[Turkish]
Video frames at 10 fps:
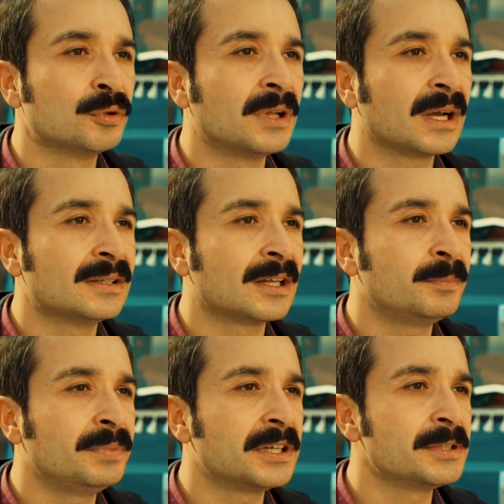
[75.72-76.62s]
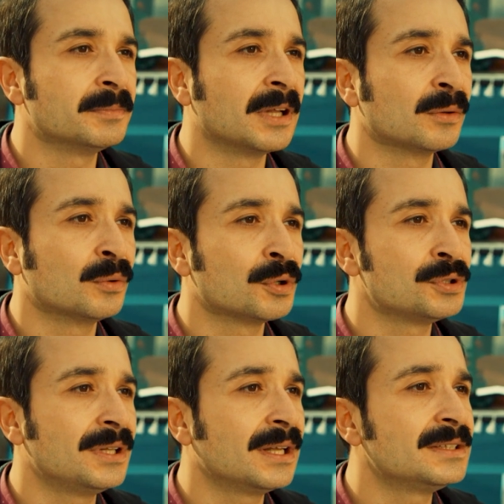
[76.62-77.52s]
sonuna kadar peşimden
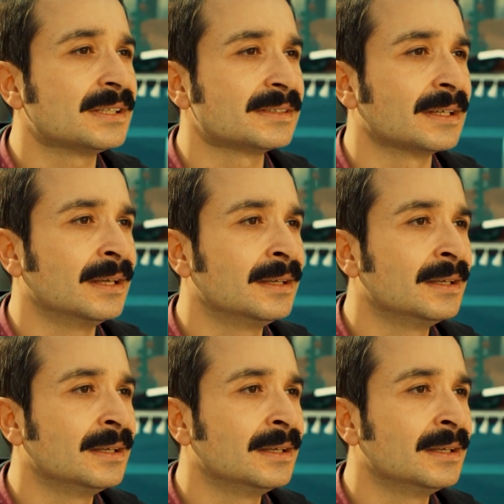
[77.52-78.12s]
koş dercesine.